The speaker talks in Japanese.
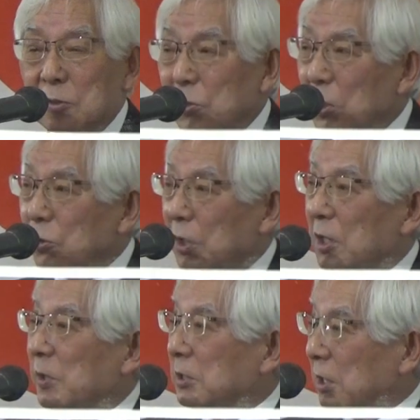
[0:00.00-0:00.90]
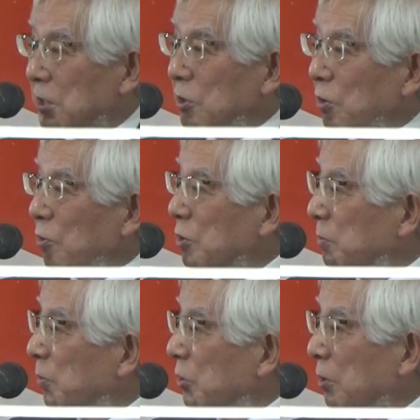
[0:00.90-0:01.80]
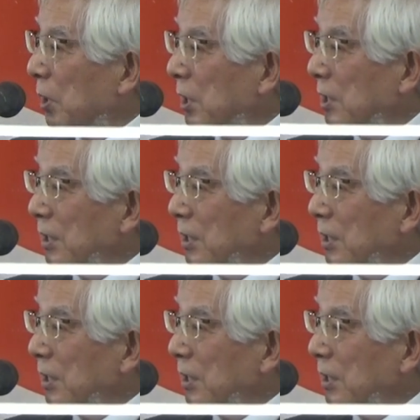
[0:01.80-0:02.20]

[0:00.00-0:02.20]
どんなことがありますかね青少年奉仕部門には